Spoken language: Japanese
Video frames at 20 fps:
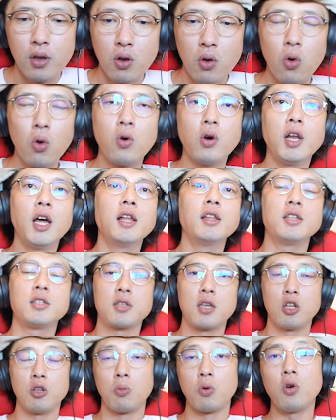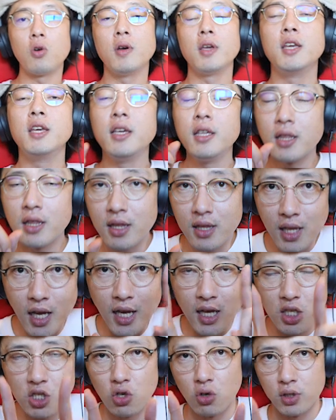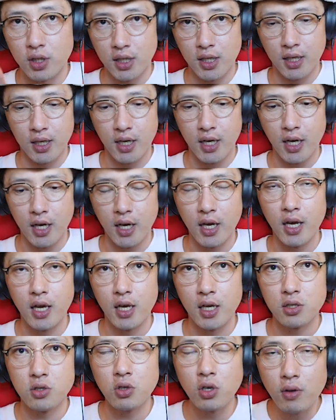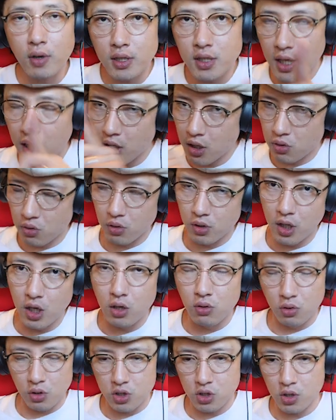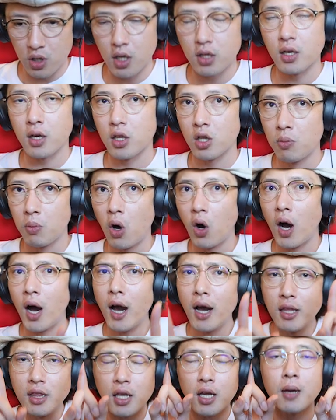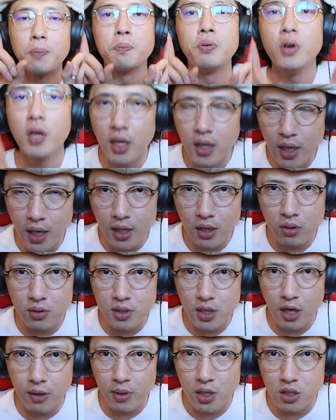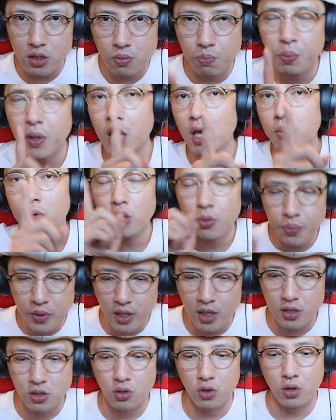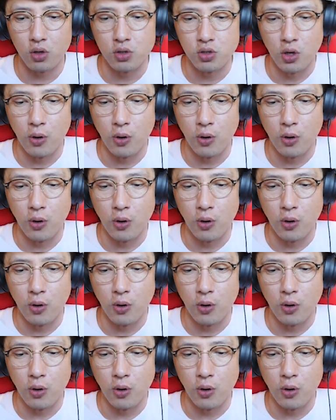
ここなんですけれども、これはいちたいいちの戦い、えー、それはさっきとリーグと一緒なんだけども相手がプレイヤーでございます。 ピーブイピー です。これこ